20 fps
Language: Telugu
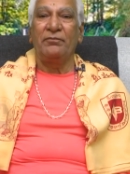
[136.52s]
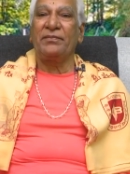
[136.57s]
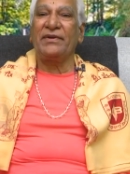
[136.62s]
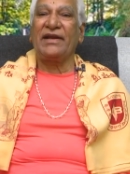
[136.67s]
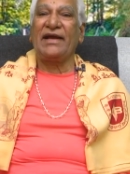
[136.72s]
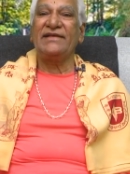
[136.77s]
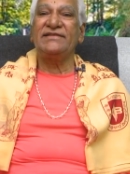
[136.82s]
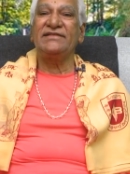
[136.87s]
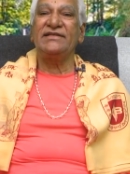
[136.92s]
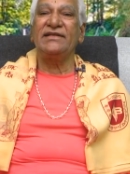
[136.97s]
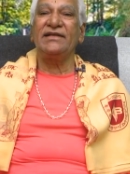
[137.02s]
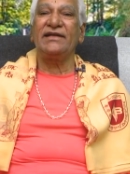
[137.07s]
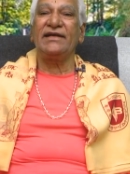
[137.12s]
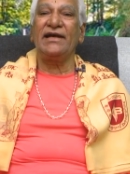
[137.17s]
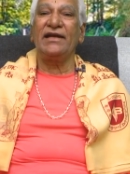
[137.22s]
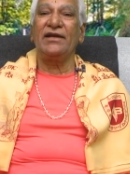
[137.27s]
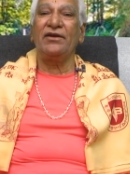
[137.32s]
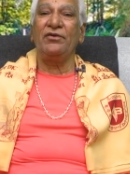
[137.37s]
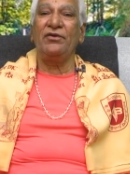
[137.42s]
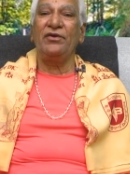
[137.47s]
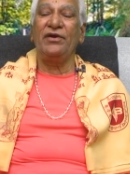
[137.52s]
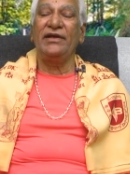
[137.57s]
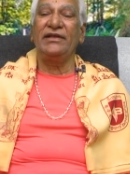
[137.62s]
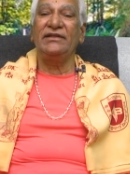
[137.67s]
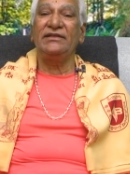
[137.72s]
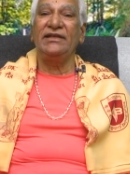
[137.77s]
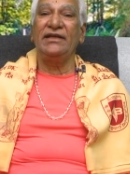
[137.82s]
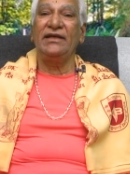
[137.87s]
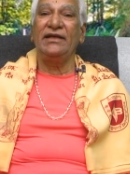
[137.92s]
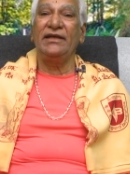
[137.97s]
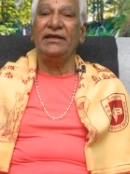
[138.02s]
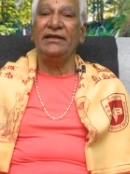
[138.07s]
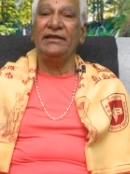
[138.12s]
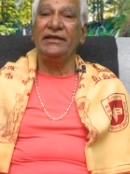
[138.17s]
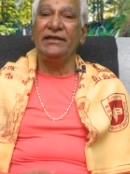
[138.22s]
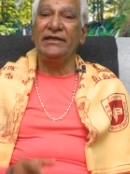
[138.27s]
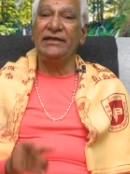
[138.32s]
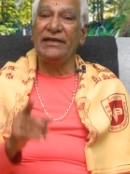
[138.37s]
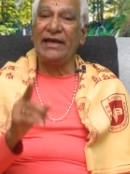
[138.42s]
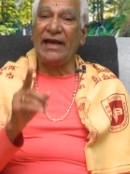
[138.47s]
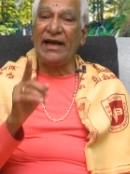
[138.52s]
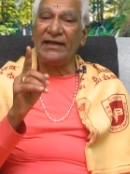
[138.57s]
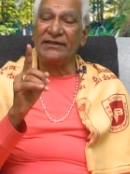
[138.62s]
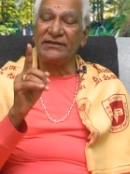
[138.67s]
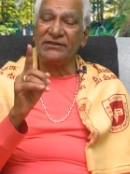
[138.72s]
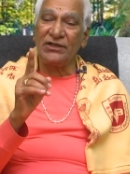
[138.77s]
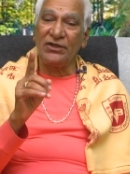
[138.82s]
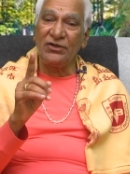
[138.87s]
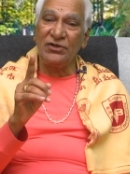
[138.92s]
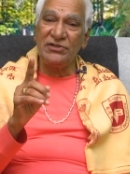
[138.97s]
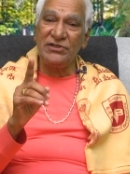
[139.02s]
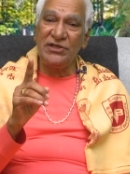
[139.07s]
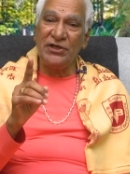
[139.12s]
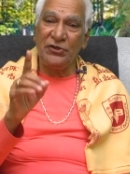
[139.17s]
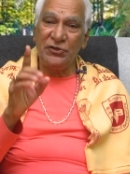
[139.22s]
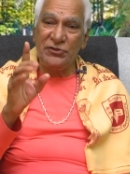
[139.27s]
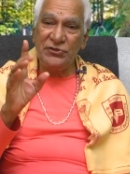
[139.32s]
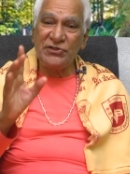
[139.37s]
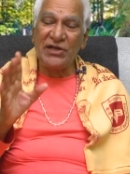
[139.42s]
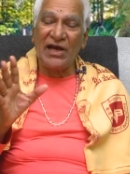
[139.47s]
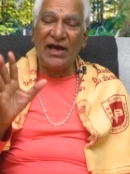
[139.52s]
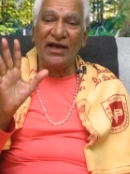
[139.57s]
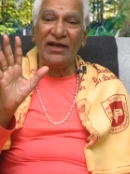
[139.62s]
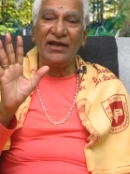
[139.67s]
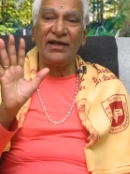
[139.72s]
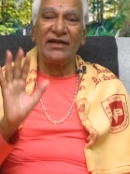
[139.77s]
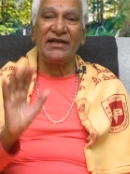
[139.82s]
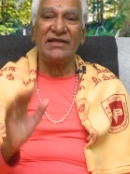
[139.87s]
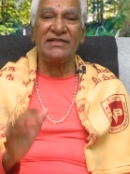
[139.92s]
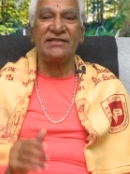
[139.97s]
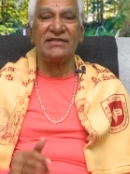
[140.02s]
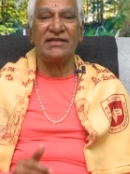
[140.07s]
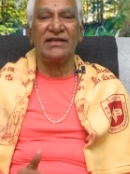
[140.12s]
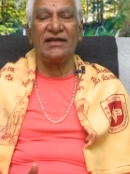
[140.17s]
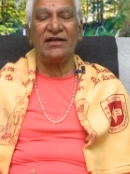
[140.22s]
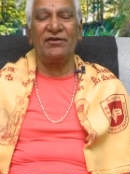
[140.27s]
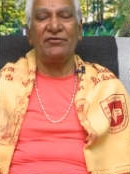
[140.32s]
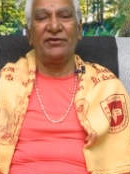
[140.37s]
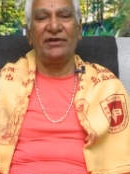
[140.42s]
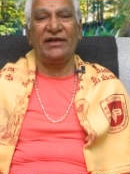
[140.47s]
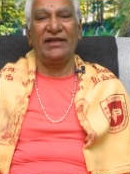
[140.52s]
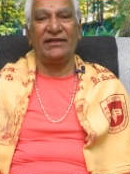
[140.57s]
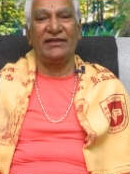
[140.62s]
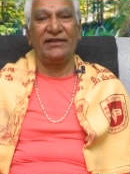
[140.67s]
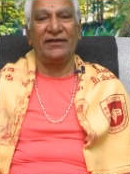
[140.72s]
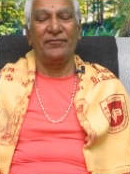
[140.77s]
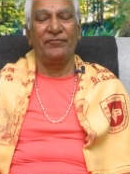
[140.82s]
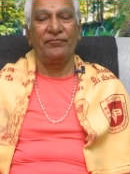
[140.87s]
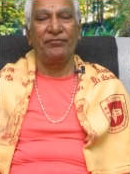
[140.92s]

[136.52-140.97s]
ప్రాచీన కాలంలో అయితే ఈ యాత్రను చేయడం చాలా కష్టంగా ఉండేది